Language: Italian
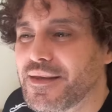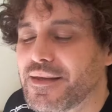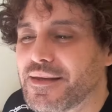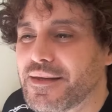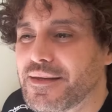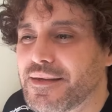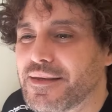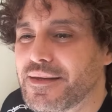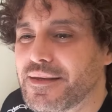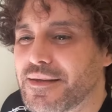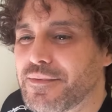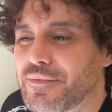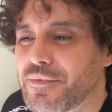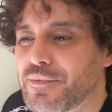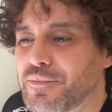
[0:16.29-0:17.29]
Eh,
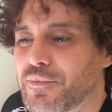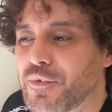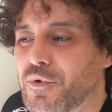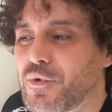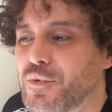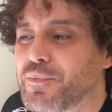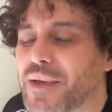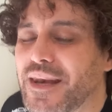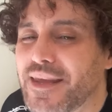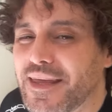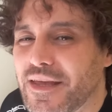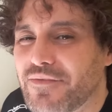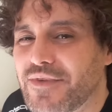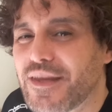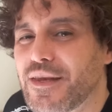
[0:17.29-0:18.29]
perché
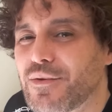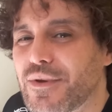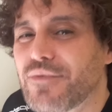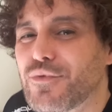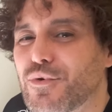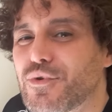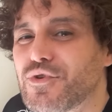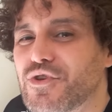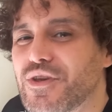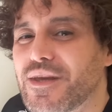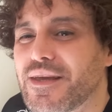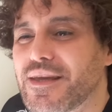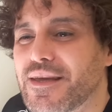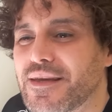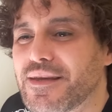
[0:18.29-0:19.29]
avviene una
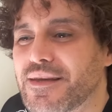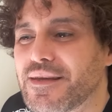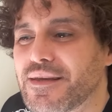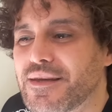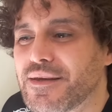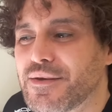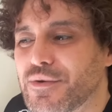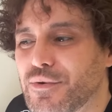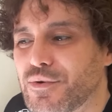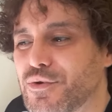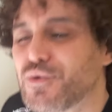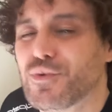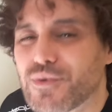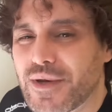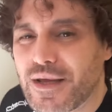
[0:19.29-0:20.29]
voce eh,
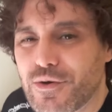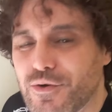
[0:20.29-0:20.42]
dura?